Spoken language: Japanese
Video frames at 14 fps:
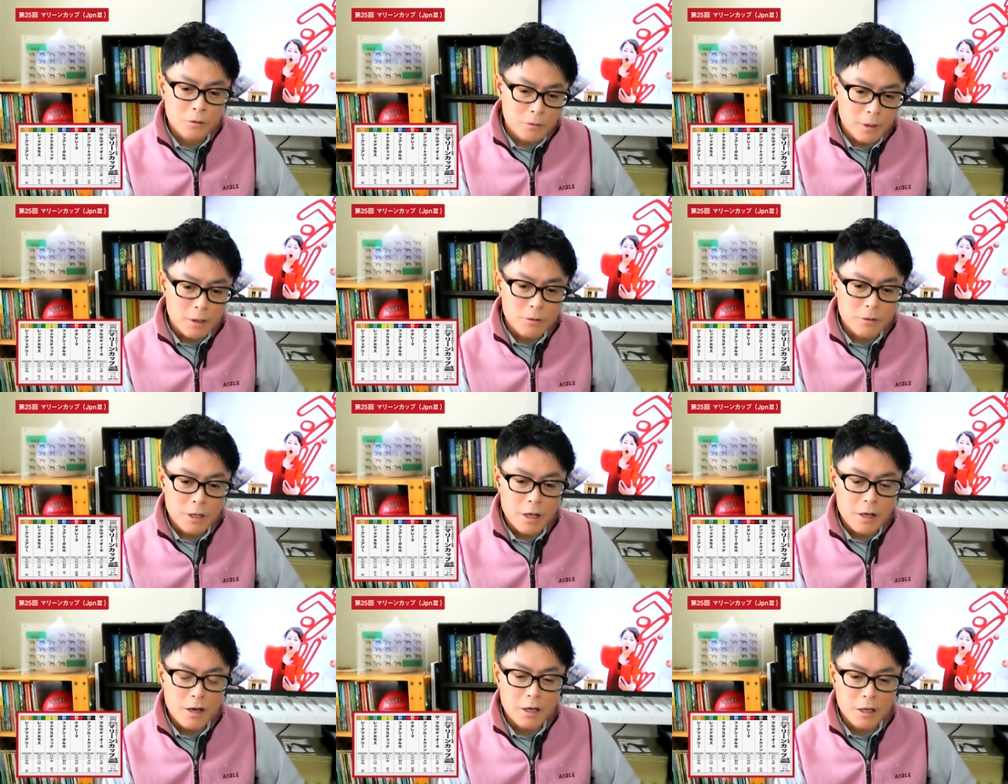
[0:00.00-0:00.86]
通は苦
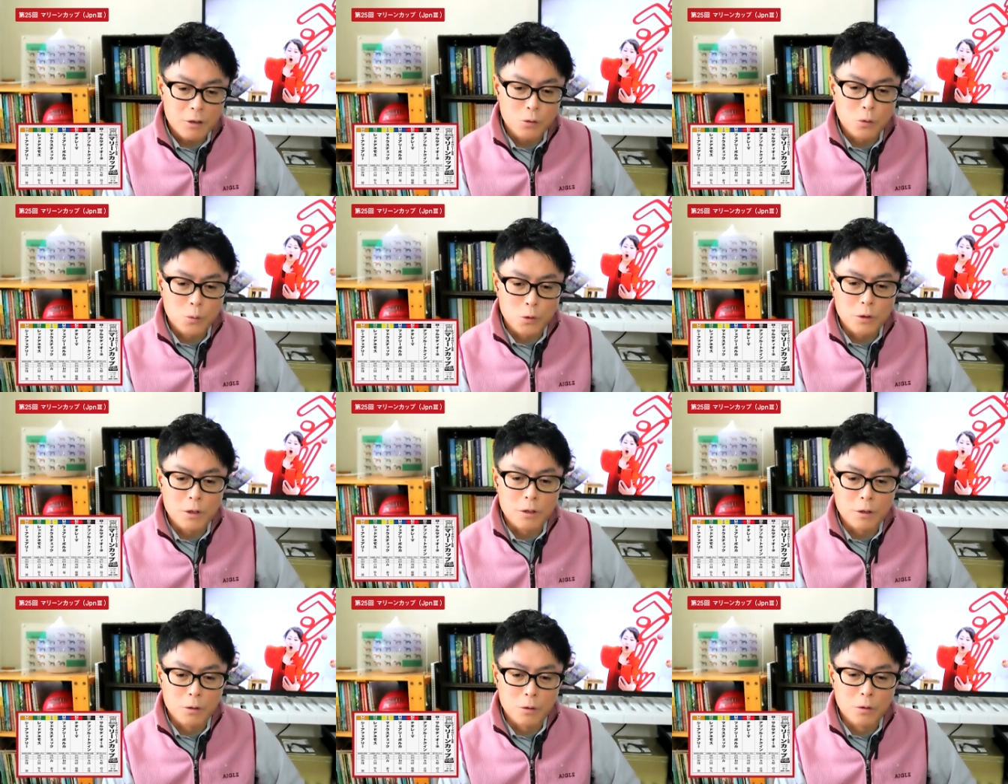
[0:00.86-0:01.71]
戦かなと思うんで
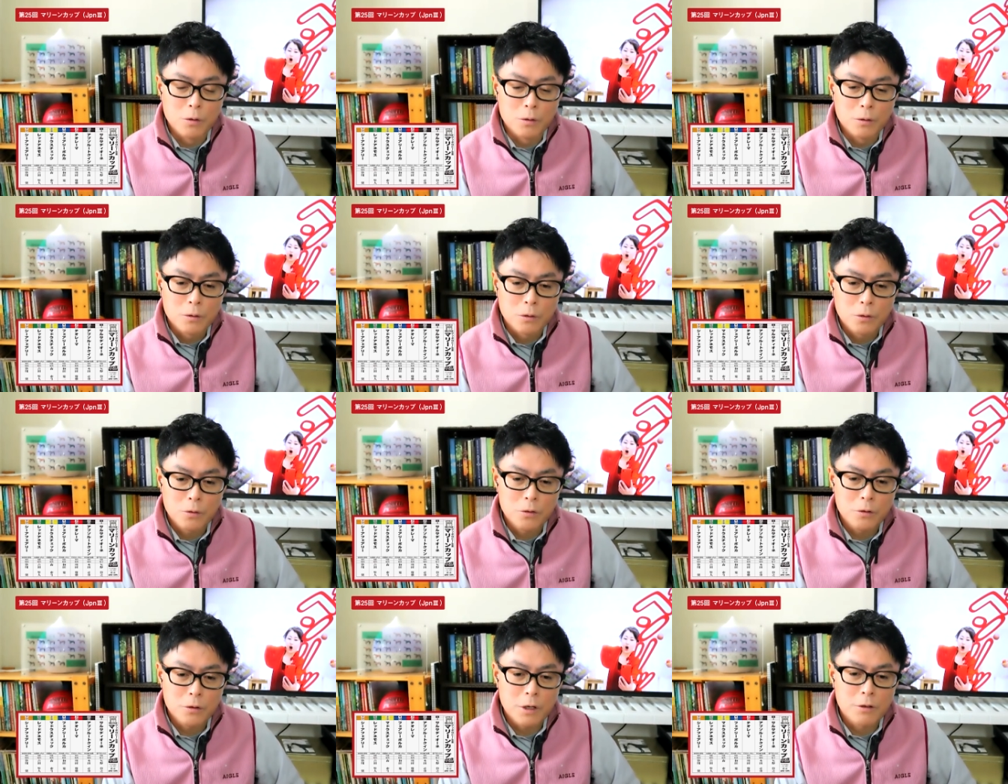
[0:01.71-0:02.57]
すけど、頭
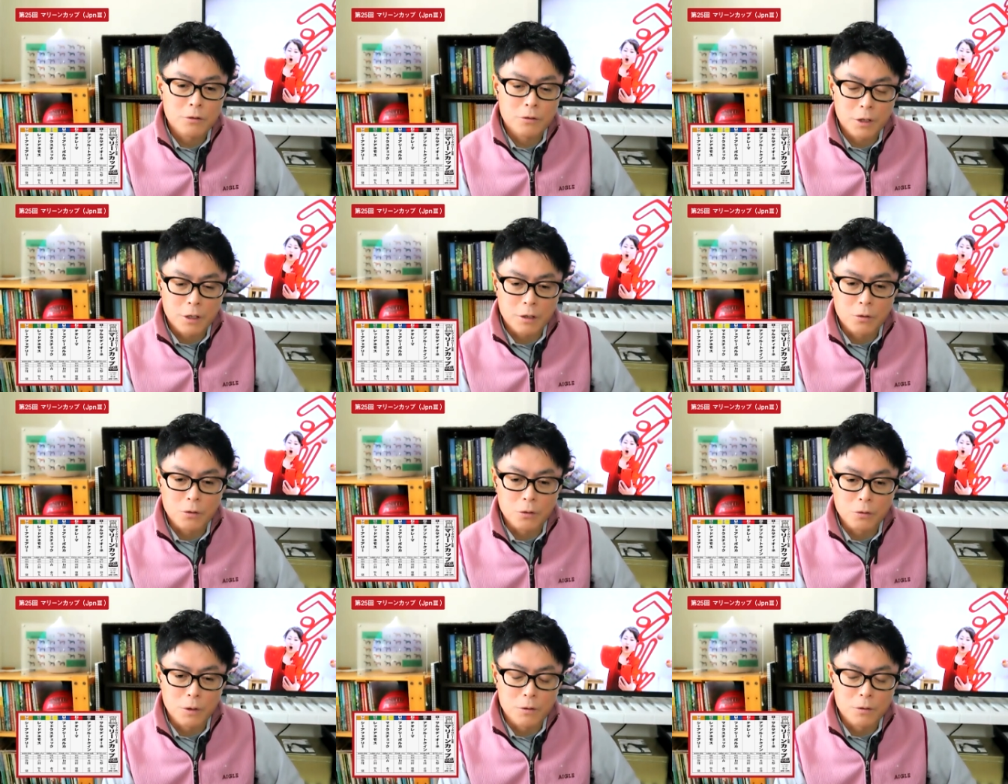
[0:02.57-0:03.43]
数が少ないって
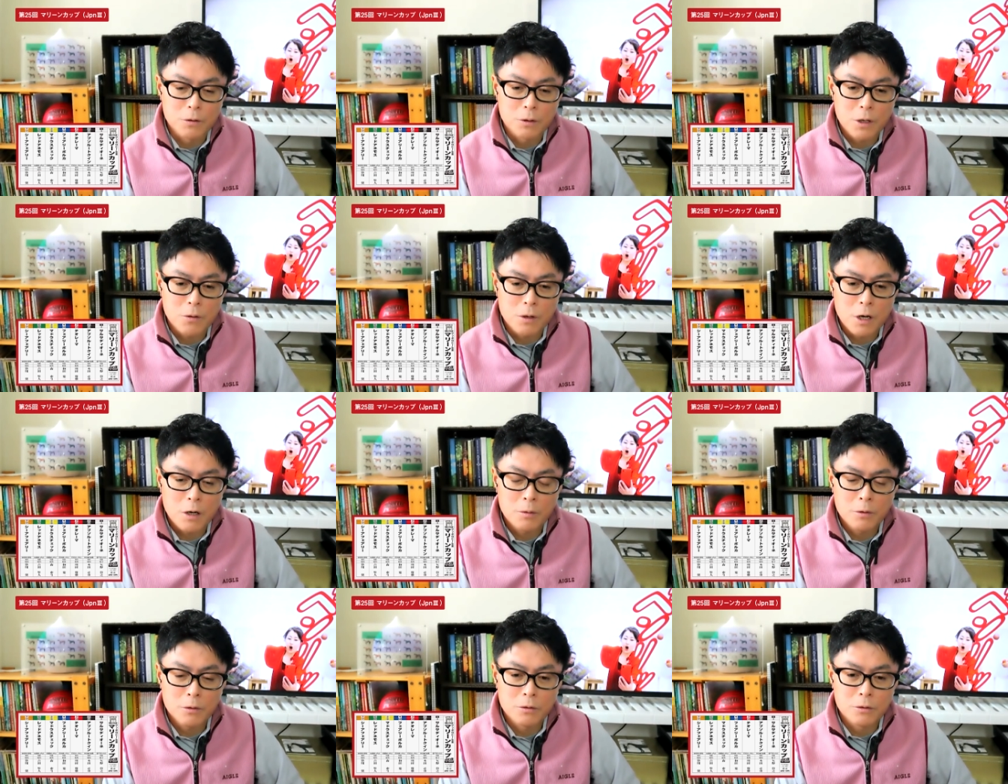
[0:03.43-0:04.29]
ことは砂を
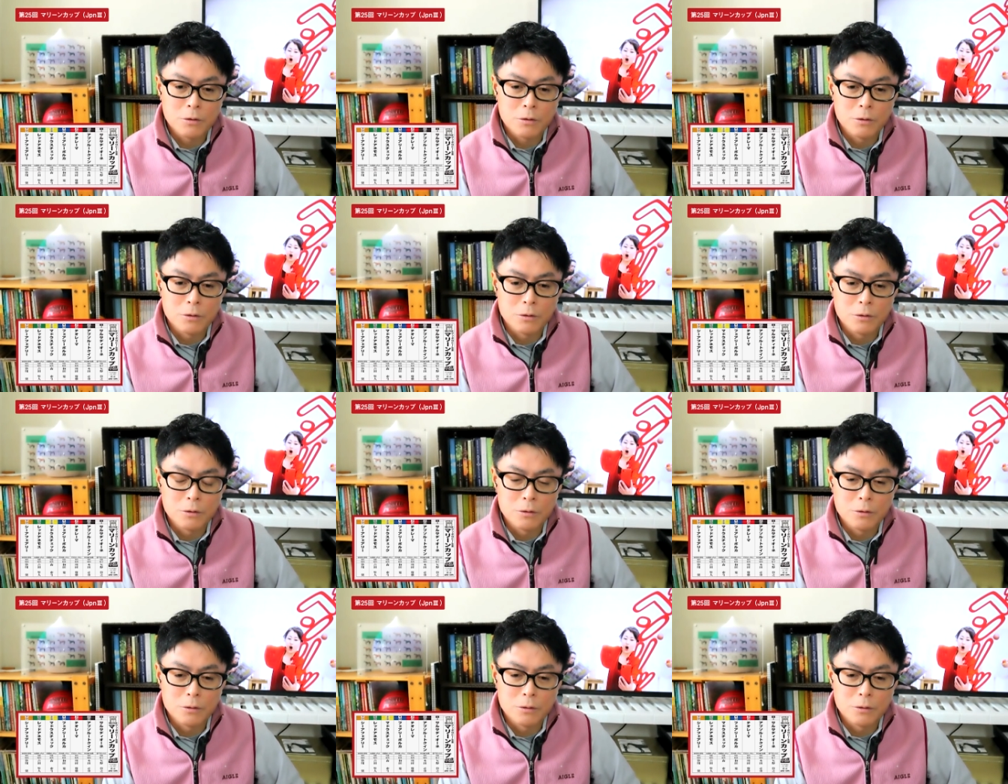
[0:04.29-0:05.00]
かぶる